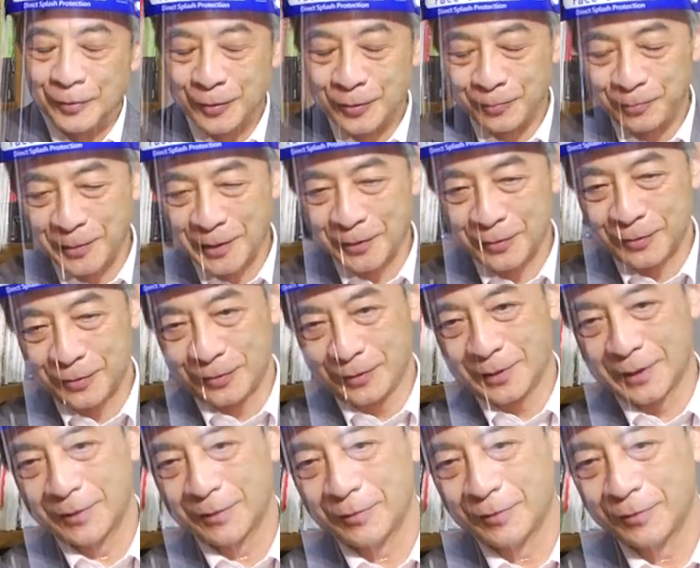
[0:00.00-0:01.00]
ロッパ
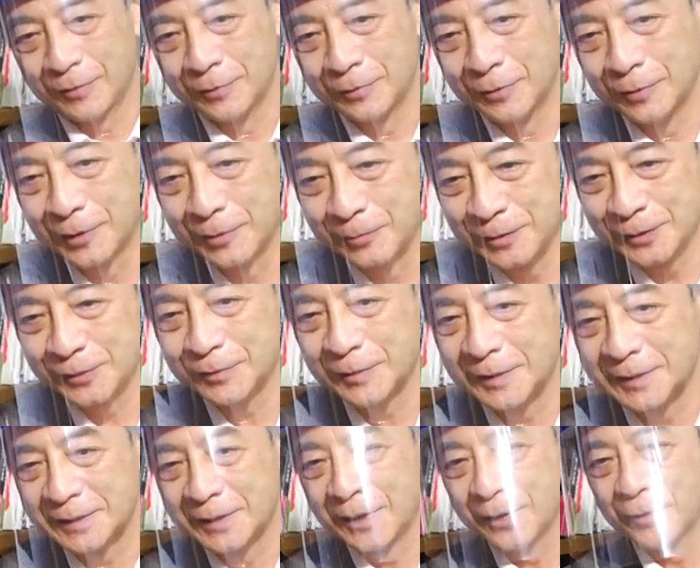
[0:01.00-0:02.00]
の動きもそう
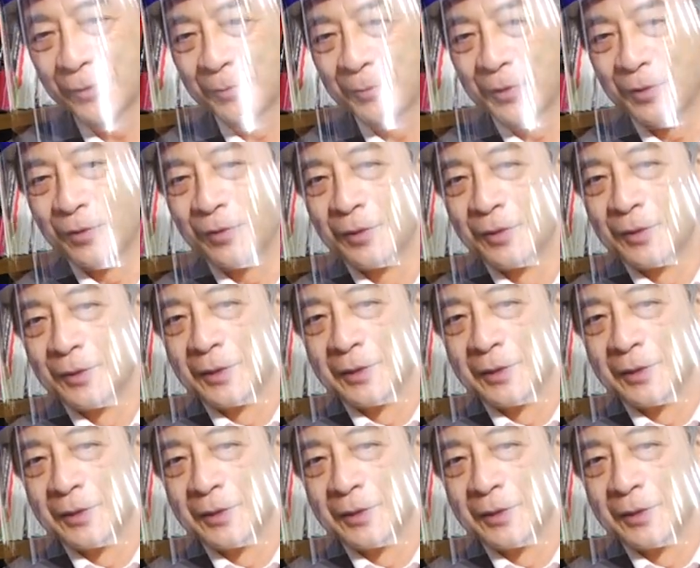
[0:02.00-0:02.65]
ですけれども、